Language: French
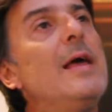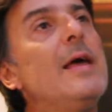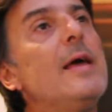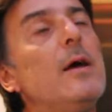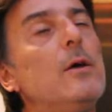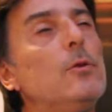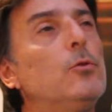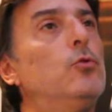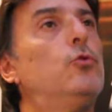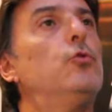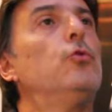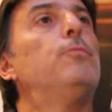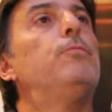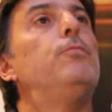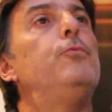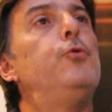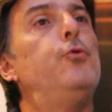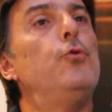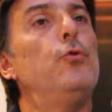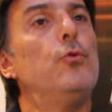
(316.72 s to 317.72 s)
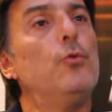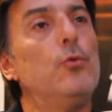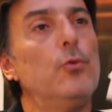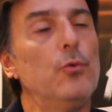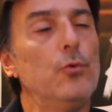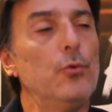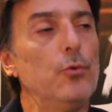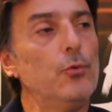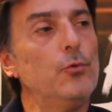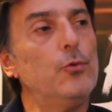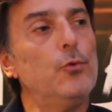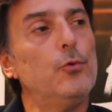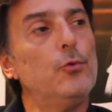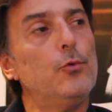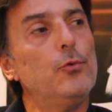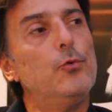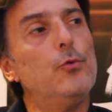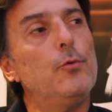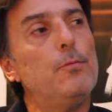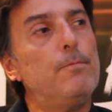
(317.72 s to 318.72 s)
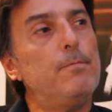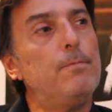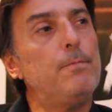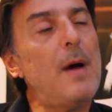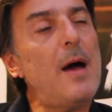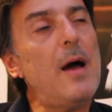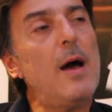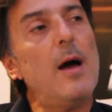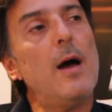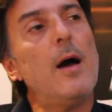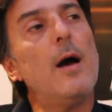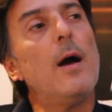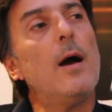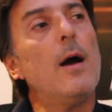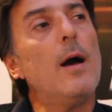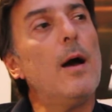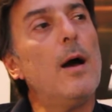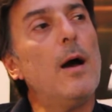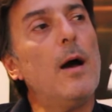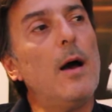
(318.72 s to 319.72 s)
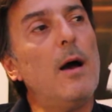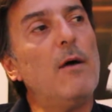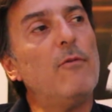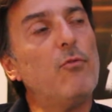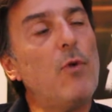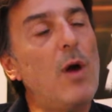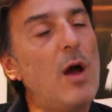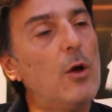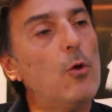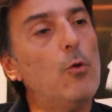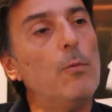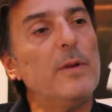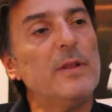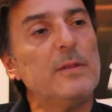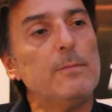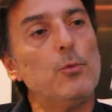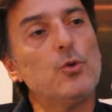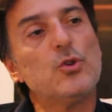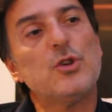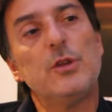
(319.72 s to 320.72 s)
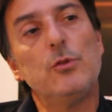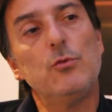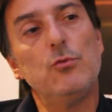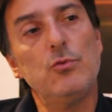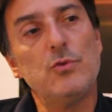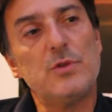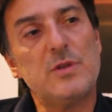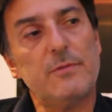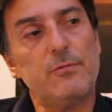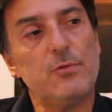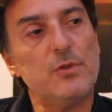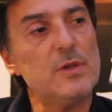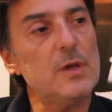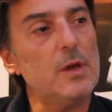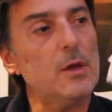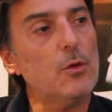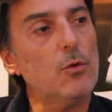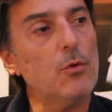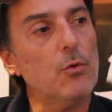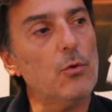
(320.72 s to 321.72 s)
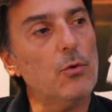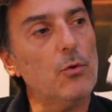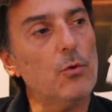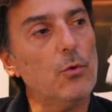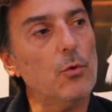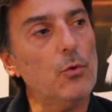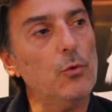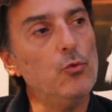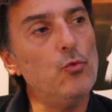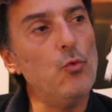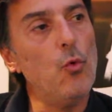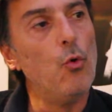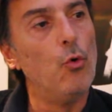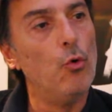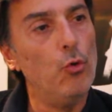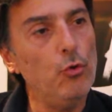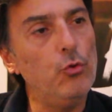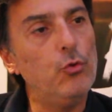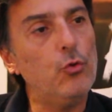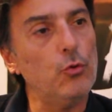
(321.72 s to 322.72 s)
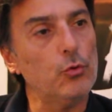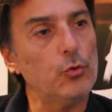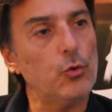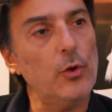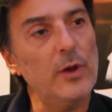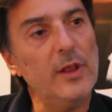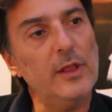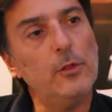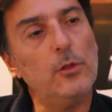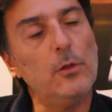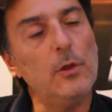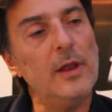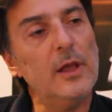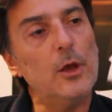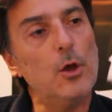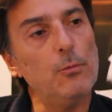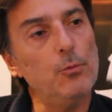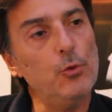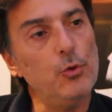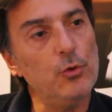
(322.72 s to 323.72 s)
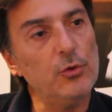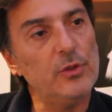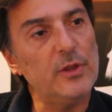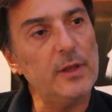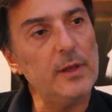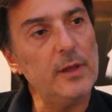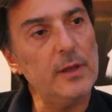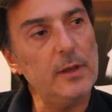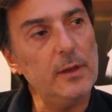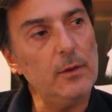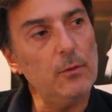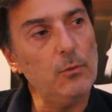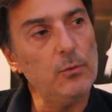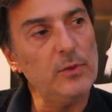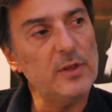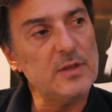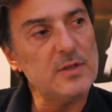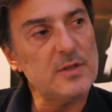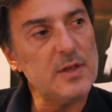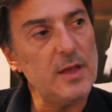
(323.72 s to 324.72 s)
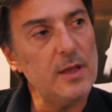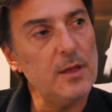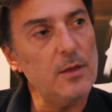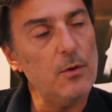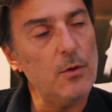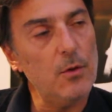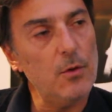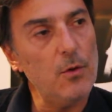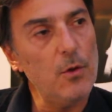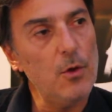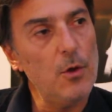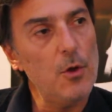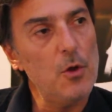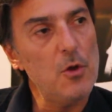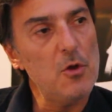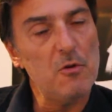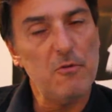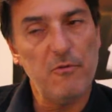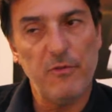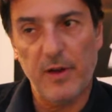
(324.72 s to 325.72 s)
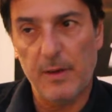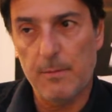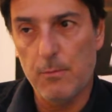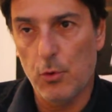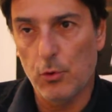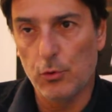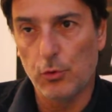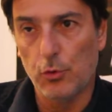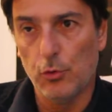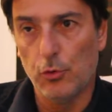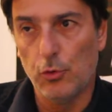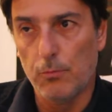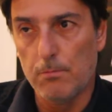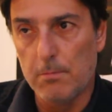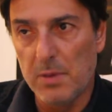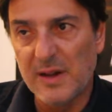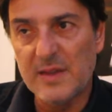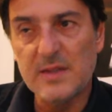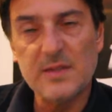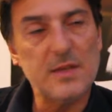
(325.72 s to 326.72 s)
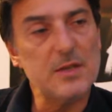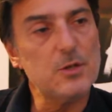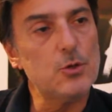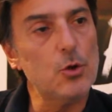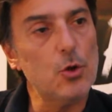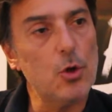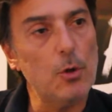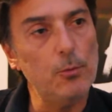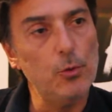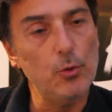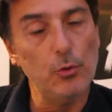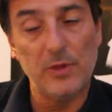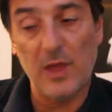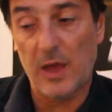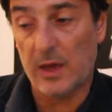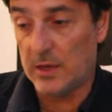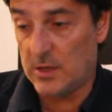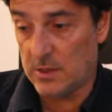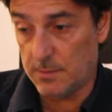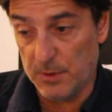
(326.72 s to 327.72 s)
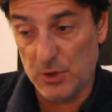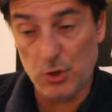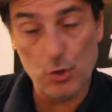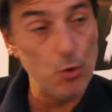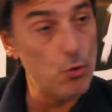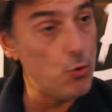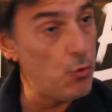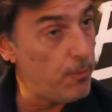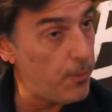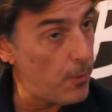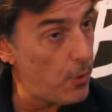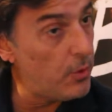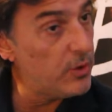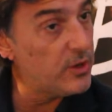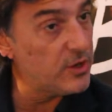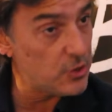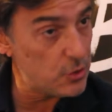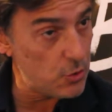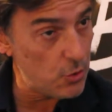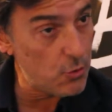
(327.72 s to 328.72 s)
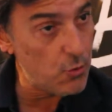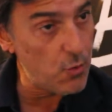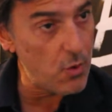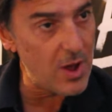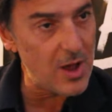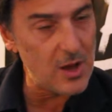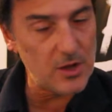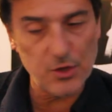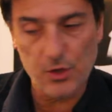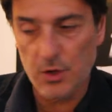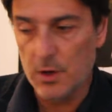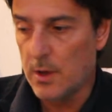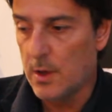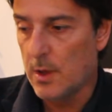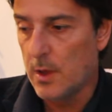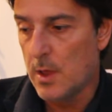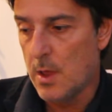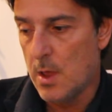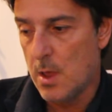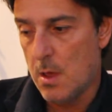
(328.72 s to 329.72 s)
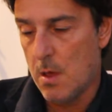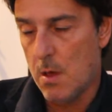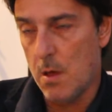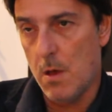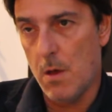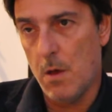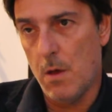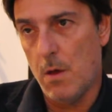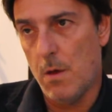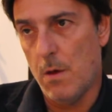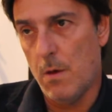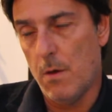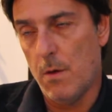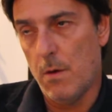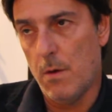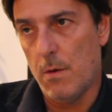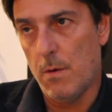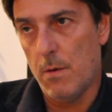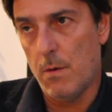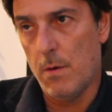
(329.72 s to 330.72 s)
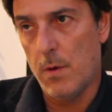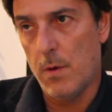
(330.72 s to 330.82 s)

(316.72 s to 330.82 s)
l'air de ne de, pas avoir complètement chez nous. Ça veut dire que nous, on lutte contre les, communautés, on essaye. Euh, vraiment de, briser ce communautarisme, et je le comprends et je l'encourage. Mhm. Euh,